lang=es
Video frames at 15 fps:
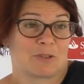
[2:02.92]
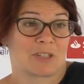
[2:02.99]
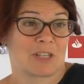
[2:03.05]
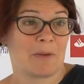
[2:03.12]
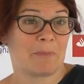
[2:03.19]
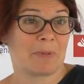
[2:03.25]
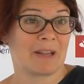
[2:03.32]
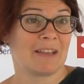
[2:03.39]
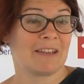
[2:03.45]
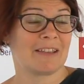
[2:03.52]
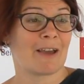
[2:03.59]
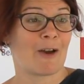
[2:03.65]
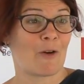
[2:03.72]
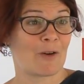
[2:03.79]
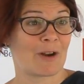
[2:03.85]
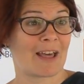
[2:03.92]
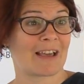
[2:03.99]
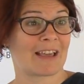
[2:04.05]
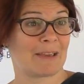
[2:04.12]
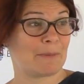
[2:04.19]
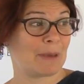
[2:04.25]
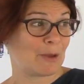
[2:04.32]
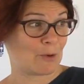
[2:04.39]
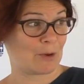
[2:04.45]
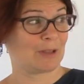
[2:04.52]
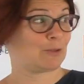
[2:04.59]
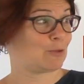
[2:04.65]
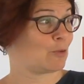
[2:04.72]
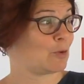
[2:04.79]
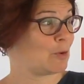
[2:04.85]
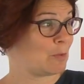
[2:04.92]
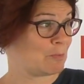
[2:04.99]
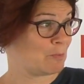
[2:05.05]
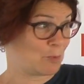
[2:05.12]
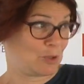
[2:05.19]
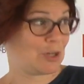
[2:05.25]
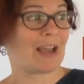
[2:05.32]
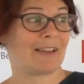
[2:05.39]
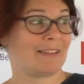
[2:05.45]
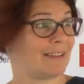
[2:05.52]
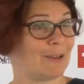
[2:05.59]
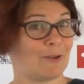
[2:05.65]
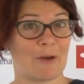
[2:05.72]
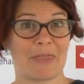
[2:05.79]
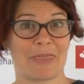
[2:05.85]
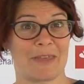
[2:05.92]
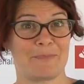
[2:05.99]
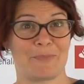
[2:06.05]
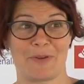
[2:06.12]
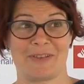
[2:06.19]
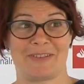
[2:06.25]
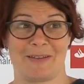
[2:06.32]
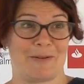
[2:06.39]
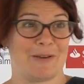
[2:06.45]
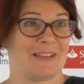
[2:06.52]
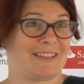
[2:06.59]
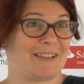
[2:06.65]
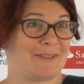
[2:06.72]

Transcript: hecho siempre y ahora que veo que todo, mucha gente lo hace, pues está,